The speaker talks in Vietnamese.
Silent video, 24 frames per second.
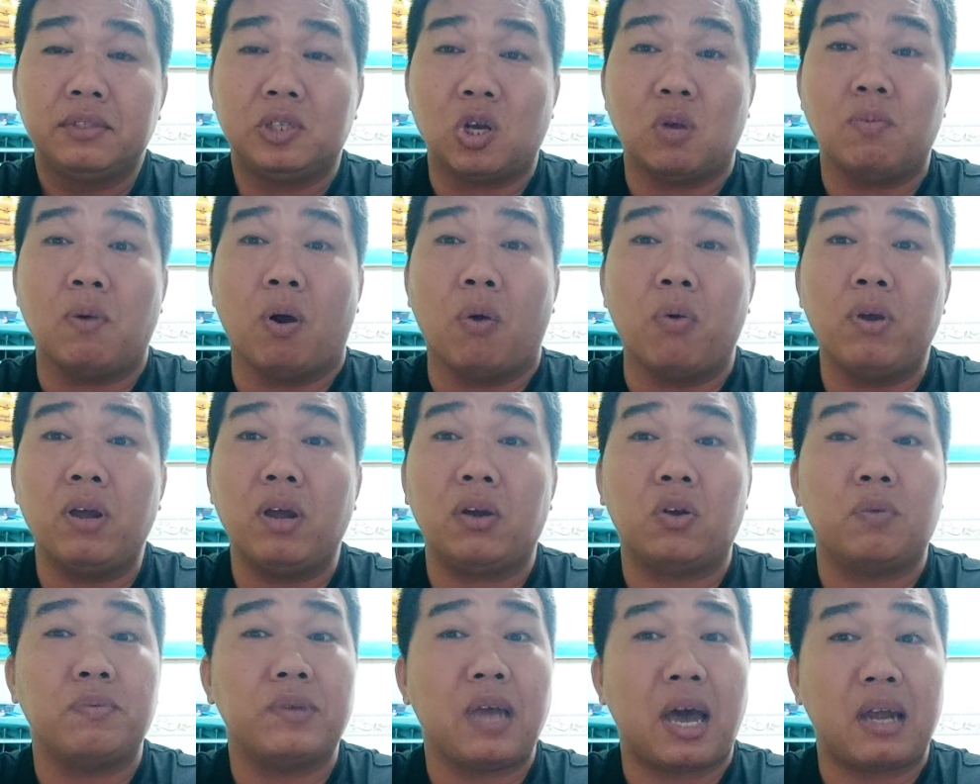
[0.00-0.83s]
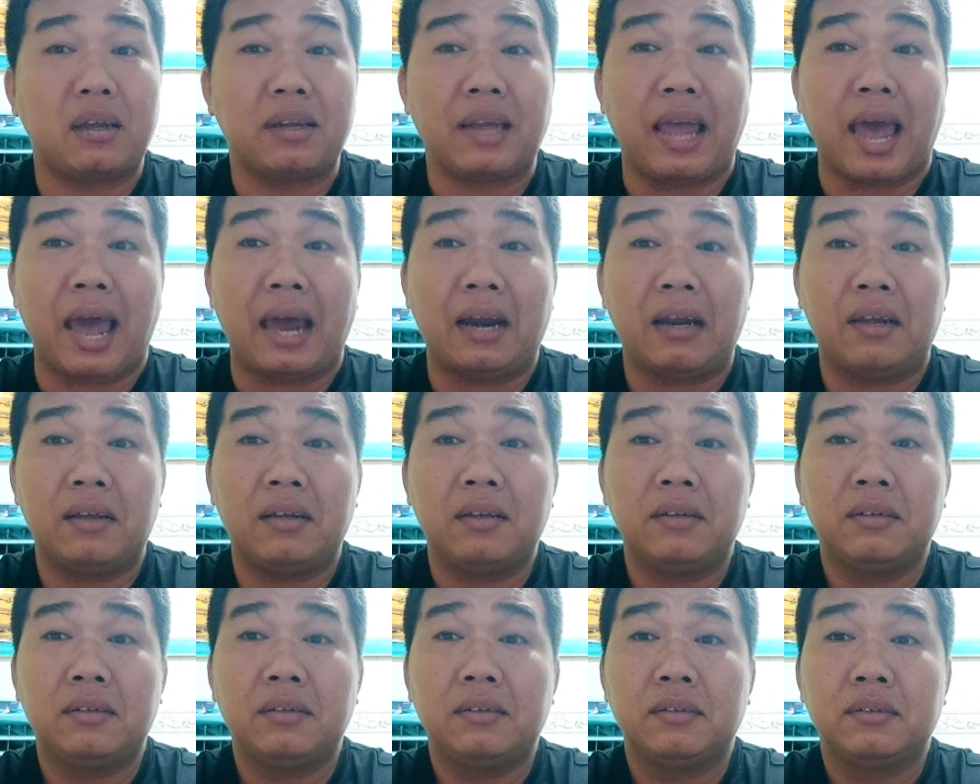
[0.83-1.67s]
sổ mũi thôi cũng chết gà
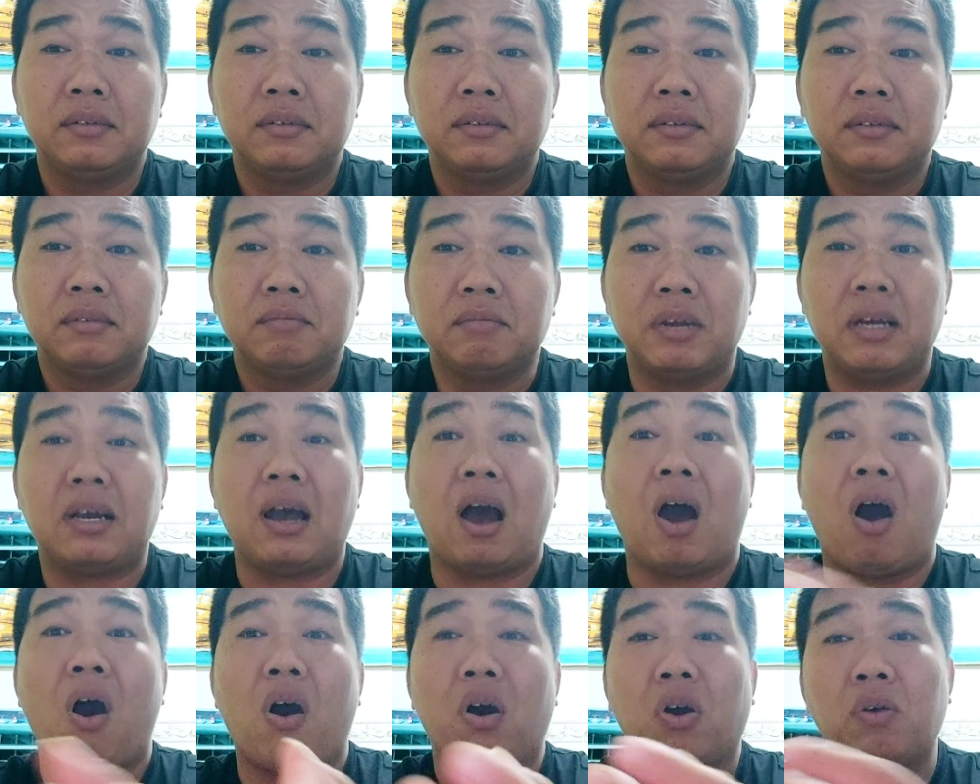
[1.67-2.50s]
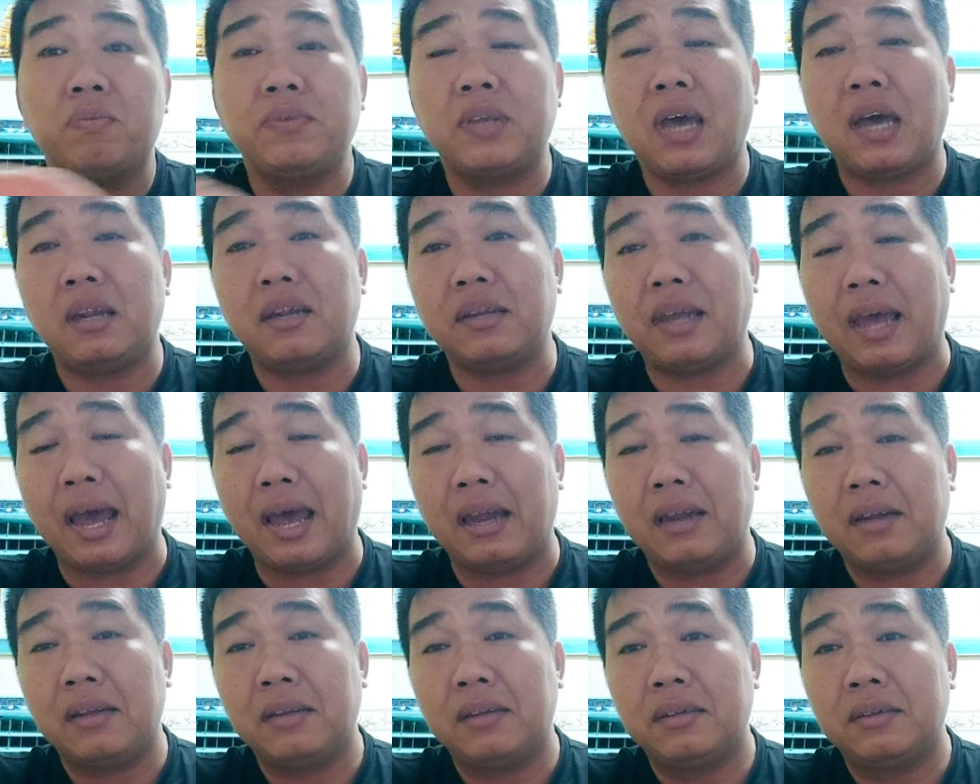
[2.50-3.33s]
bị khò thôi cũng chết gà
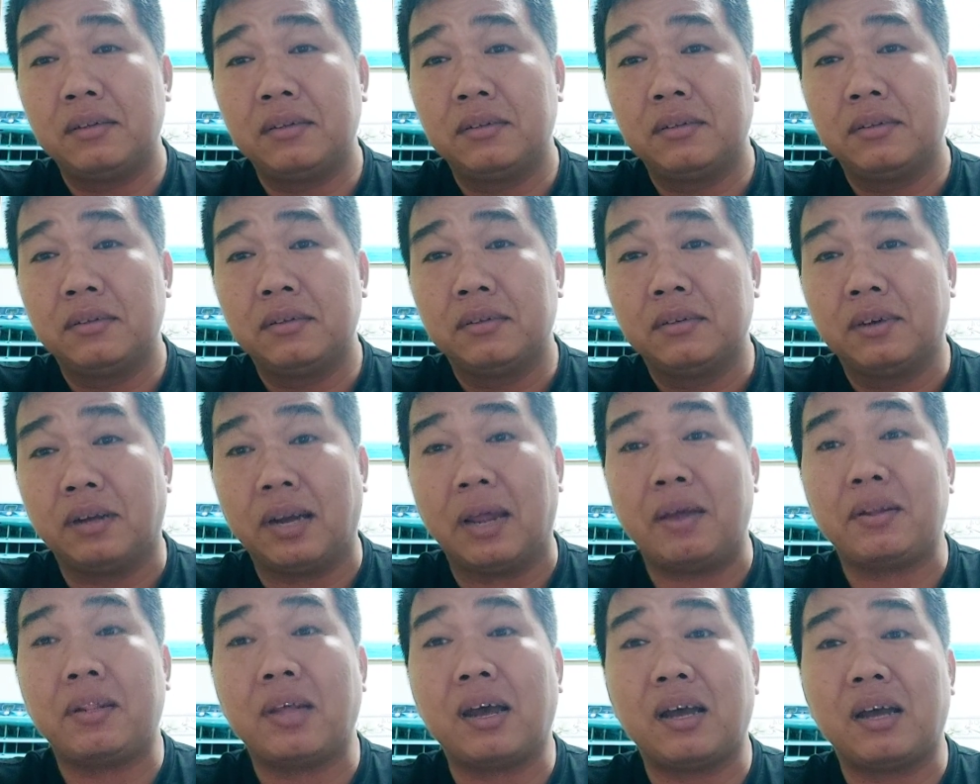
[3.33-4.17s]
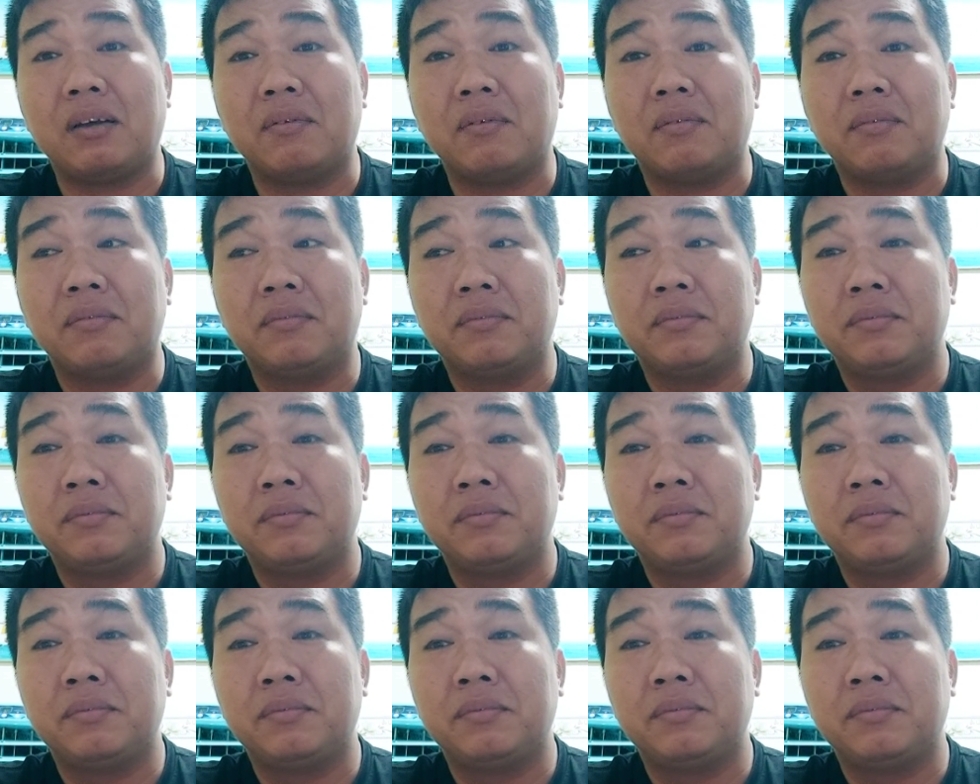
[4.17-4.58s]
nó mình hay tức không